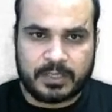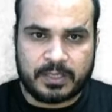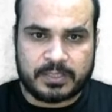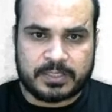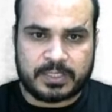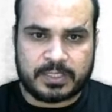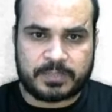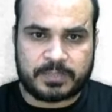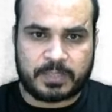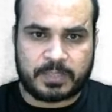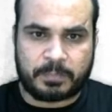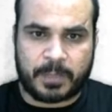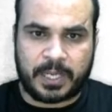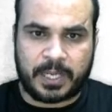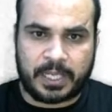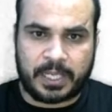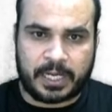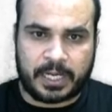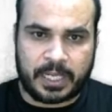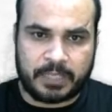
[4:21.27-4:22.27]
सबसे
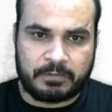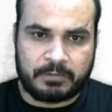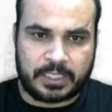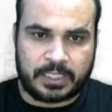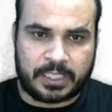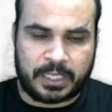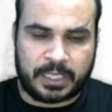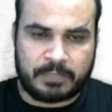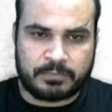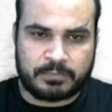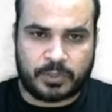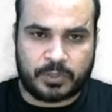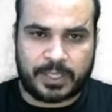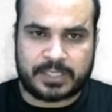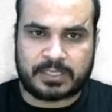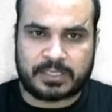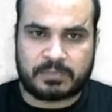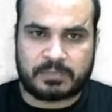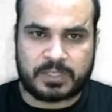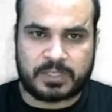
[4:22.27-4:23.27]
पहले अराइवल टाइम जो है
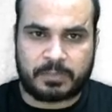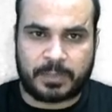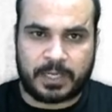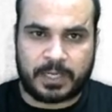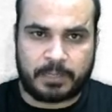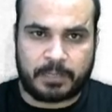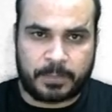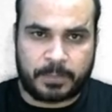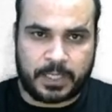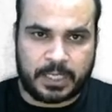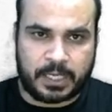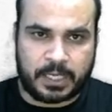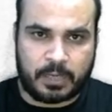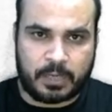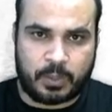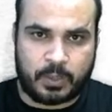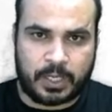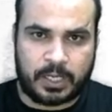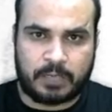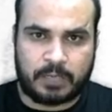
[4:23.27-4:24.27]
सबसे पहले पी का
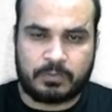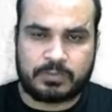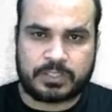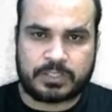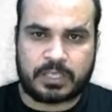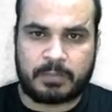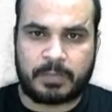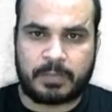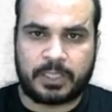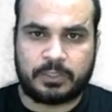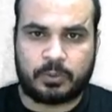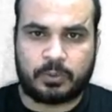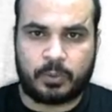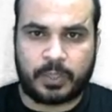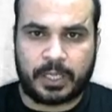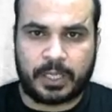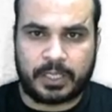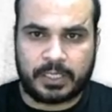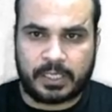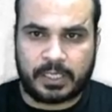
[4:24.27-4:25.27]
होगा उसके बाद
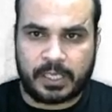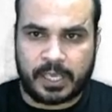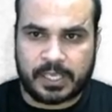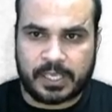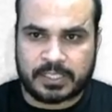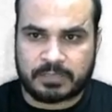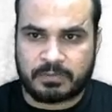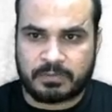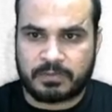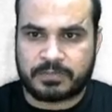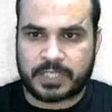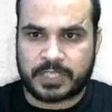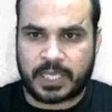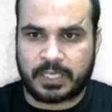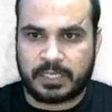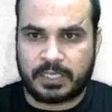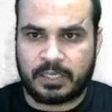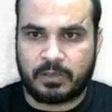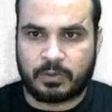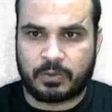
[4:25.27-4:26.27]
कौन आएगी एस वेव्स
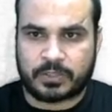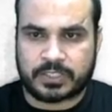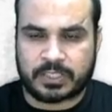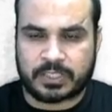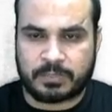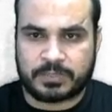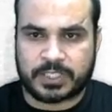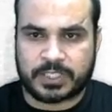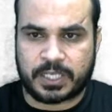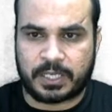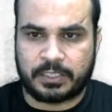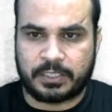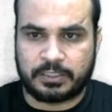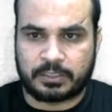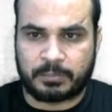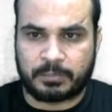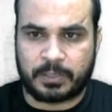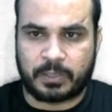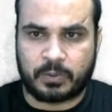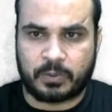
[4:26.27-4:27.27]
आएगी और सबसे अंत
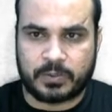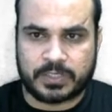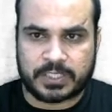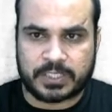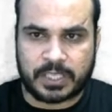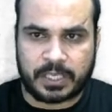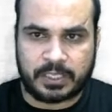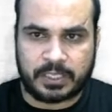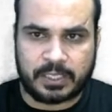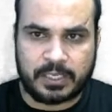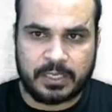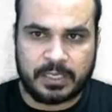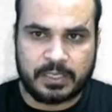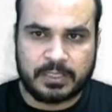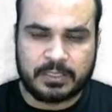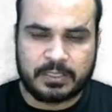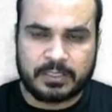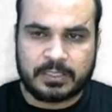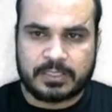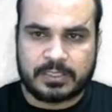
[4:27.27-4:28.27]
में कौन सी आएगी
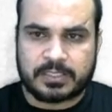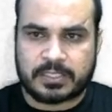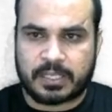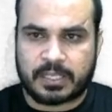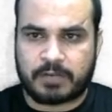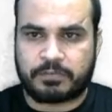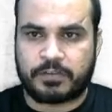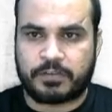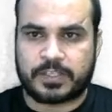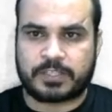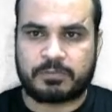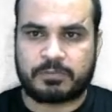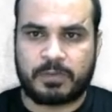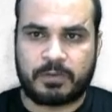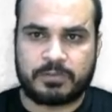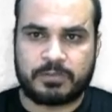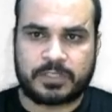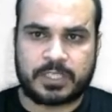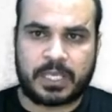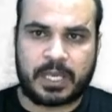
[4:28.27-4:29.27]
सरफेस
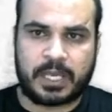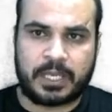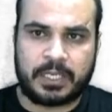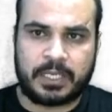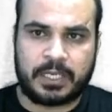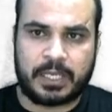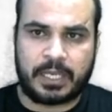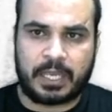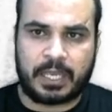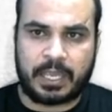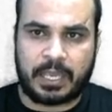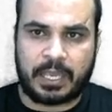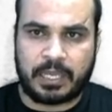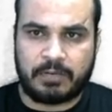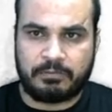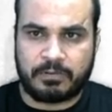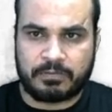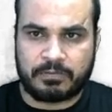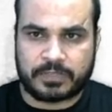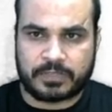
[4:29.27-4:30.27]
वेव्स या इन्हें एल
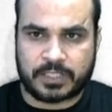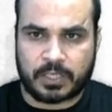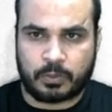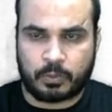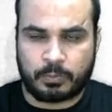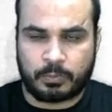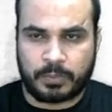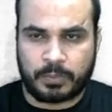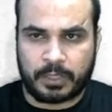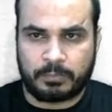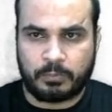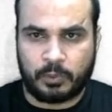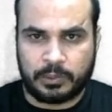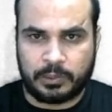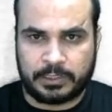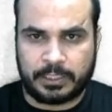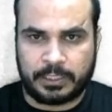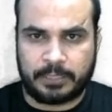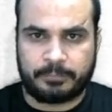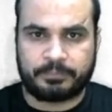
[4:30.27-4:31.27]
वेव्स के रूप में
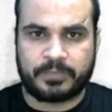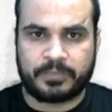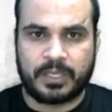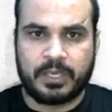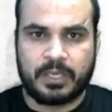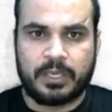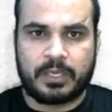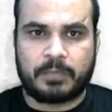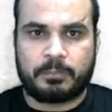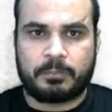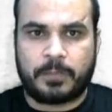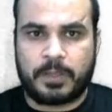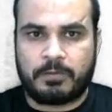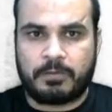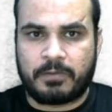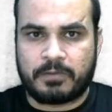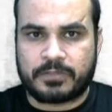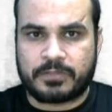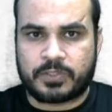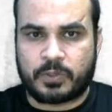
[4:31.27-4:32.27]
बोलते हैं पी
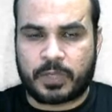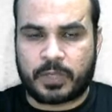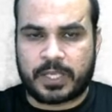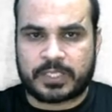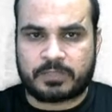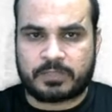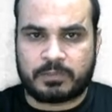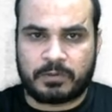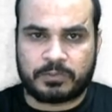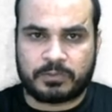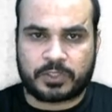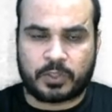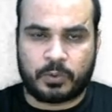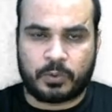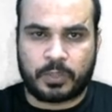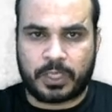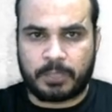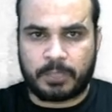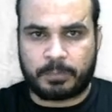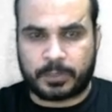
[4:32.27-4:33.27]
वेव्स और एस वेव्स
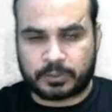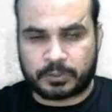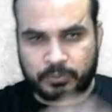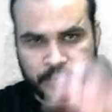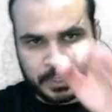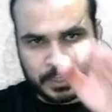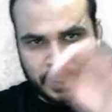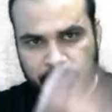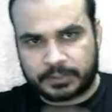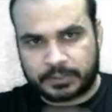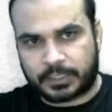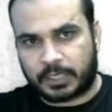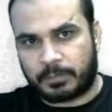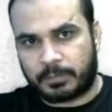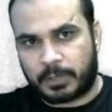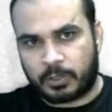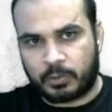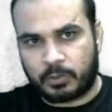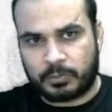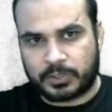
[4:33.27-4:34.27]
क्योंकि पृथ्वी के आंतरिक
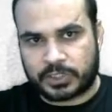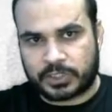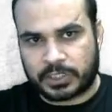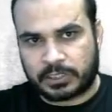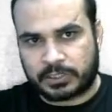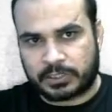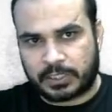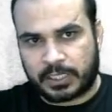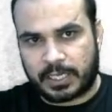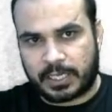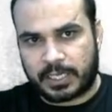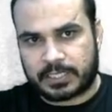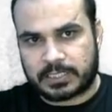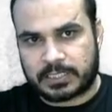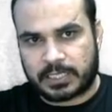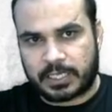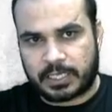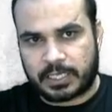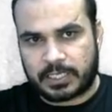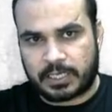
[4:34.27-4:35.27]
भागों में चलती है
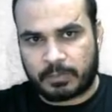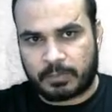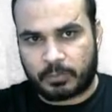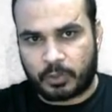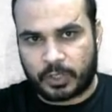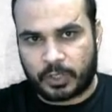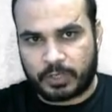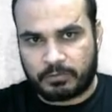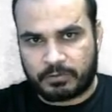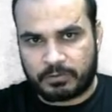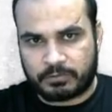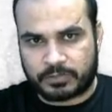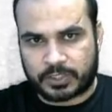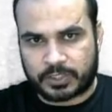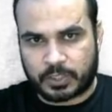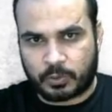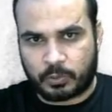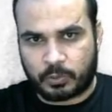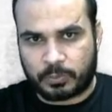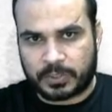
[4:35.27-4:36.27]
इसलिए इन्हें बॉडी वेव्स
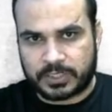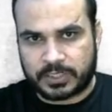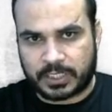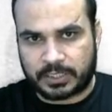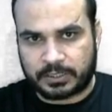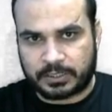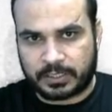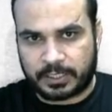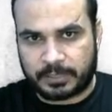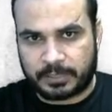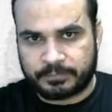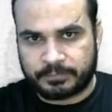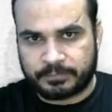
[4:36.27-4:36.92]
के रूप में जानते हैं